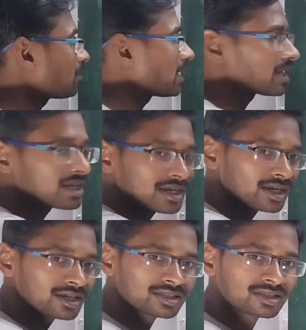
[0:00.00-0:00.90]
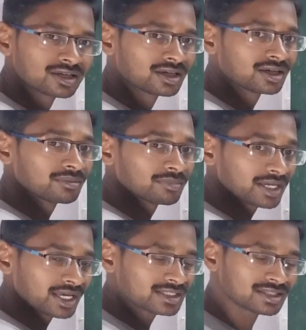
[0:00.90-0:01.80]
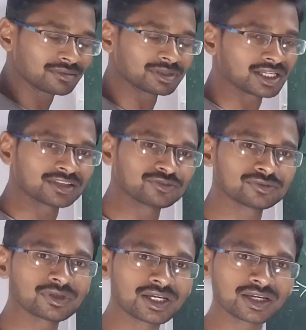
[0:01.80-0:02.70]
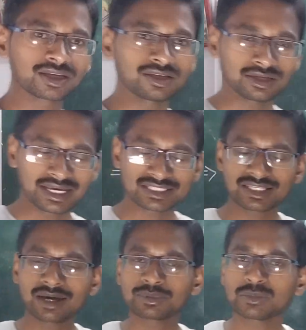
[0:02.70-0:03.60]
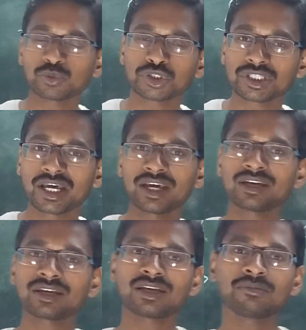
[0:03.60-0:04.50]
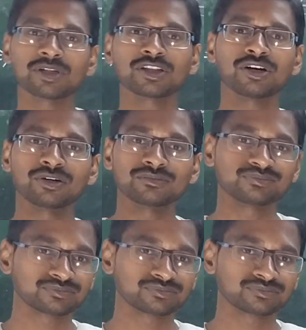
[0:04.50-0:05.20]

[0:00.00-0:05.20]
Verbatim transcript: मैं ऐसे बता दूं कि ऐसे आपसे पूछता है कि बताओ